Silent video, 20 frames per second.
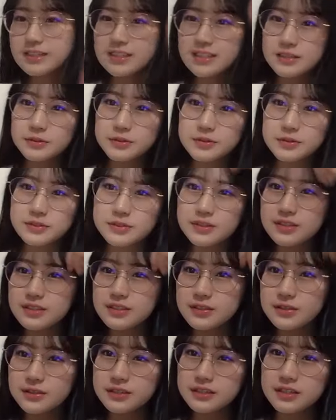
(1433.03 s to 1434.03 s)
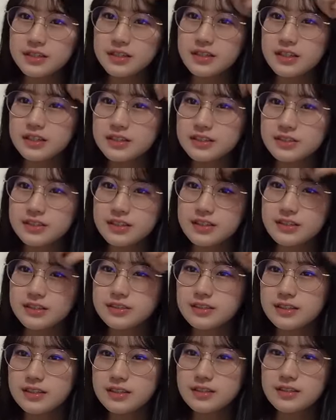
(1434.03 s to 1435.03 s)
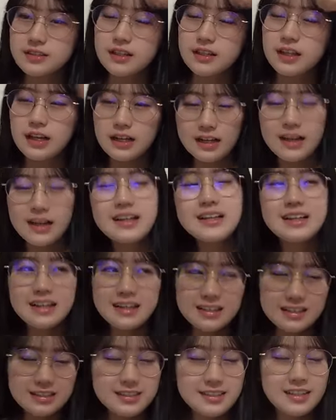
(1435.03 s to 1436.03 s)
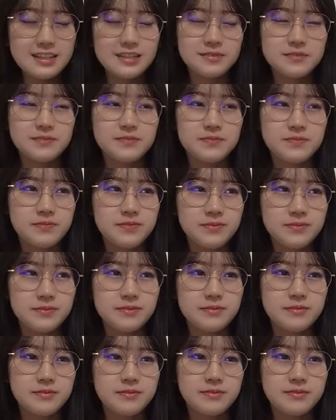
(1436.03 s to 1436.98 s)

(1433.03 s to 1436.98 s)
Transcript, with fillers: 結構さちゃんと一人一人しっかりやっていくじゃん海平ひじり